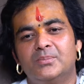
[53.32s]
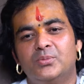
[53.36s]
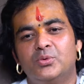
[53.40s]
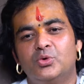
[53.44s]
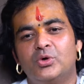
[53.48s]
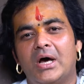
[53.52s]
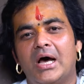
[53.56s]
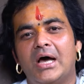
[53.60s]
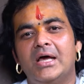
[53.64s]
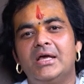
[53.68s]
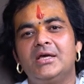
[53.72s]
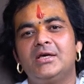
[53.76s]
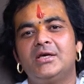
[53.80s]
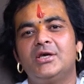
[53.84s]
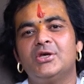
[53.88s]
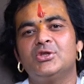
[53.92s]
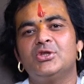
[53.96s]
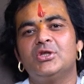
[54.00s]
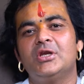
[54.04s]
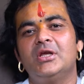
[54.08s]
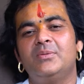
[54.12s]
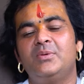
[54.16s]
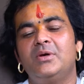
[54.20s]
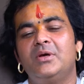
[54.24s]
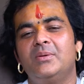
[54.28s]
बुराई
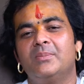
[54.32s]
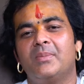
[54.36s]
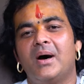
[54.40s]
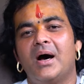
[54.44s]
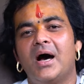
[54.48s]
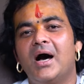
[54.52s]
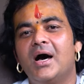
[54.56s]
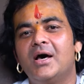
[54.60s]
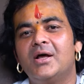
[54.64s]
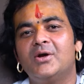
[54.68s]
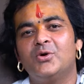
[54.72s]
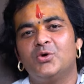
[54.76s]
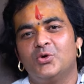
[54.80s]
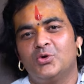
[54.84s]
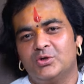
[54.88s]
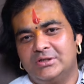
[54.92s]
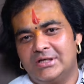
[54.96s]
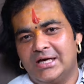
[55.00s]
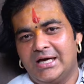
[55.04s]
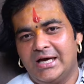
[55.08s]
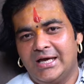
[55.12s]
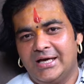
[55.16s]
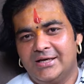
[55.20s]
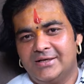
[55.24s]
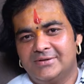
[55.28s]
कितनी भी महान हो
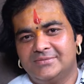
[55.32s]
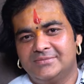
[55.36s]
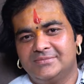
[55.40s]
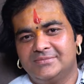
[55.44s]
जाए